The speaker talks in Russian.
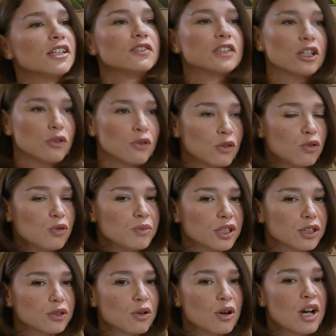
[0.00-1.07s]
Сталин давно
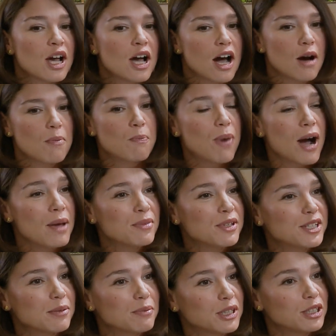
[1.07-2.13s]
умер, но
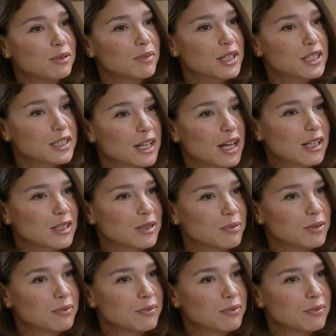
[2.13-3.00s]
память об этом осталась,